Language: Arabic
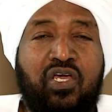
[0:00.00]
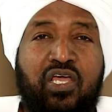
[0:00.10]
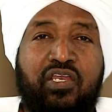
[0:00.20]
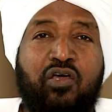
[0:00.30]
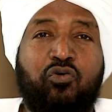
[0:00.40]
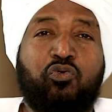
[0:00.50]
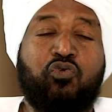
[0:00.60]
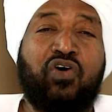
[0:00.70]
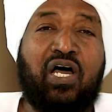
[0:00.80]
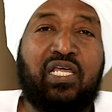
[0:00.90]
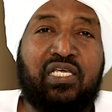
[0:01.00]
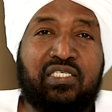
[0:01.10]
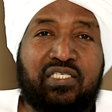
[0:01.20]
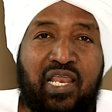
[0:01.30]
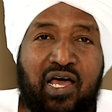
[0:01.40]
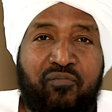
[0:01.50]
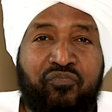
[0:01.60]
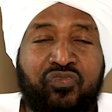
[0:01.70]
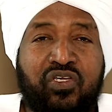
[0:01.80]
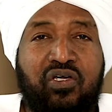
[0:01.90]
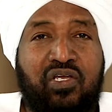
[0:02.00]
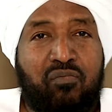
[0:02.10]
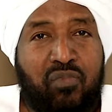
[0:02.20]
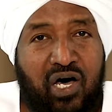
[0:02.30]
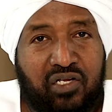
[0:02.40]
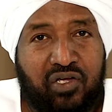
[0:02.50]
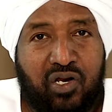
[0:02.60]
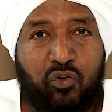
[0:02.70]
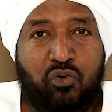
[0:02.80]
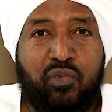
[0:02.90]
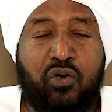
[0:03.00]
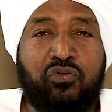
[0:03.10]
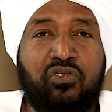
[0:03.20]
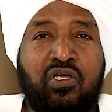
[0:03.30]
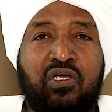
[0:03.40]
إن يوسف عليه السلام لما حضره الموت